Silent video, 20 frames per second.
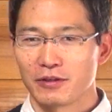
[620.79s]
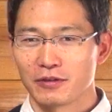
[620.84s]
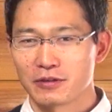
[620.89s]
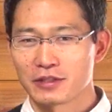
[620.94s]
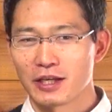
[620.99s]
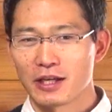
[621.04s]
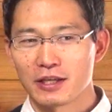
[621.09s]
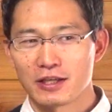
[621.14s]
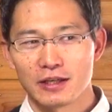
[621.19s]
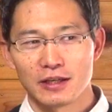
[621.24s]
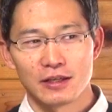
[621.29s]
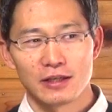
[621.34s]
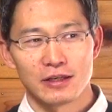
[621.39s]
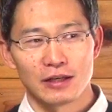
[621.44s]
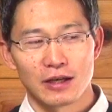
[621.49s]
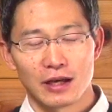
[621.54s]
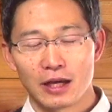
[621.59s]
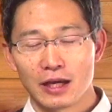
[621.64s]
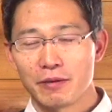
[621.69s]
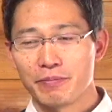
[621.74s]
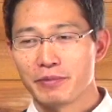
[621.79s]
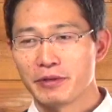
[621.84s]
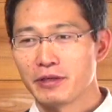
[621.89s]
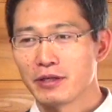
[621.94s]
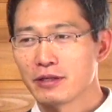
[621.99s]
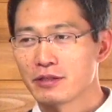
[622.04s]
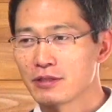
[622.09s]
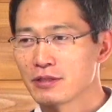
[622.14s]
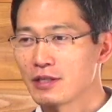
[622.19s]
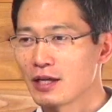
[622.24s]
最近
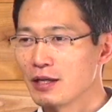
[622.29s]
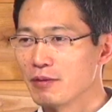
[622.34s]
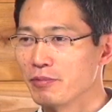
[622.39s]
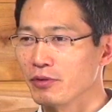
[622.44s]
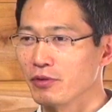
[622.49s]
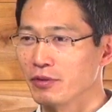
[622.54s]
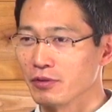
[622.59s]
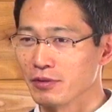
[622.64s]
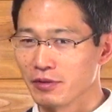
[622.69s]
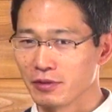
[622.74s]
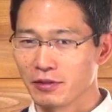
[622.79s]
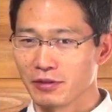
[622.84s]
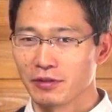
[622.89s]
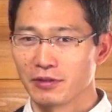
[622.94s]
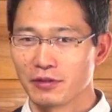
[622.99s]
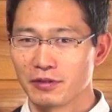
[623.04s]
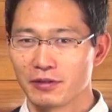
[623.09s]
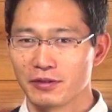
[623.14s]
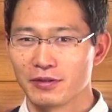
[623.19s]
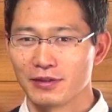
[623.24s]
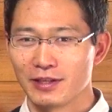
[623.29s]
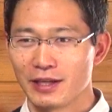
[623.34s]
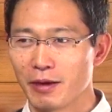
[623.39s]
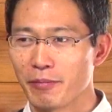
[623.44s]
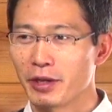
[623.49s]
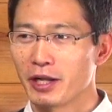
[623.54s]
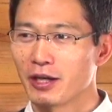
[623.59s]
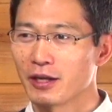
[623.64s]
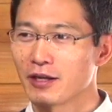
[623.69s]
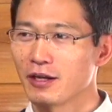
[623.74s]
iPS 細胞の
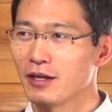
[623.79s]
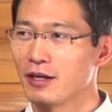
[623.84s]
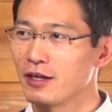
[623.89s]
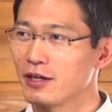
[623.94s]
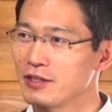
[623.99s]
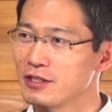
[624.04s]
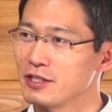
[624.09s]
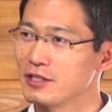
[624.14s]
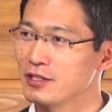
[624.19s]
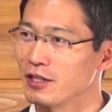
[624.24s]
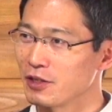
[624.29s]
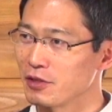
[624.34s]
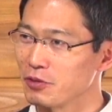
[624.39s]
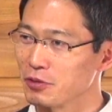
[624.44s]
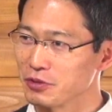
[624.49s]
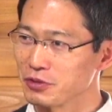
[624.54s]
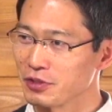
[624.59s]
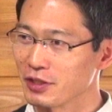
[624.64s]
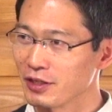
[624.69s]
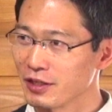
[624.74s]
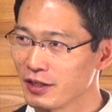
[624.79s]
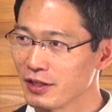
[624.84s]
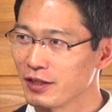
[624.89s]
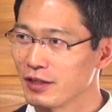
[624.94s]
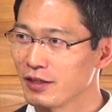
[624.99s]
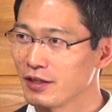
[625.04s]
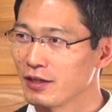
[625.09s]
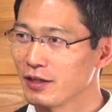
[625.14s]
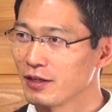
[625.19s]
山中伸也教授がね